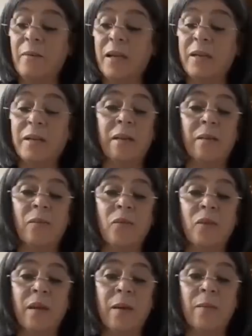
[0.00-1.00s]
بعد
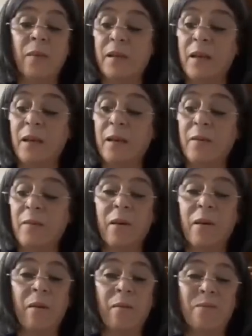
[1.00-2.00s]
مده
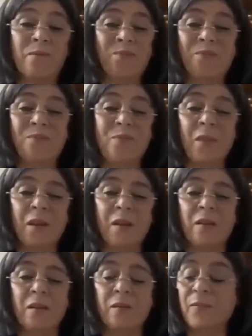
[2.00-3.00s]
من
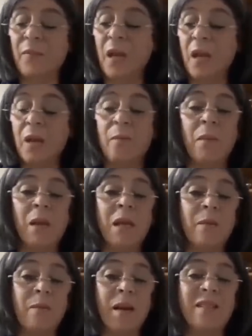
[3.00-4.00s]

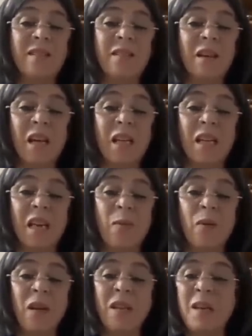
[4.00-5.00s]
ملي مات علي
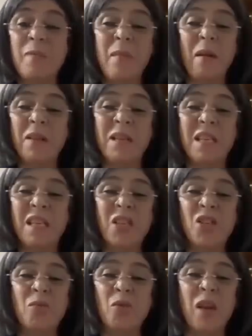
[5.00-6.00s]
لابوينت يماه ما
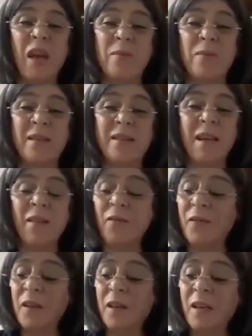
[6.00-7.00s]
موراه
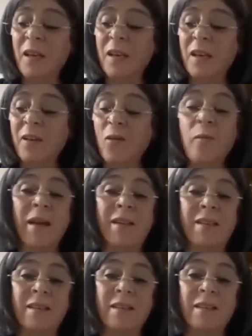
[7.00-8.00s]
بزاف
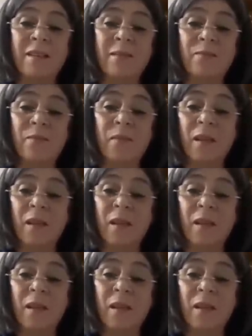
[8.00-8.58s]
وماتت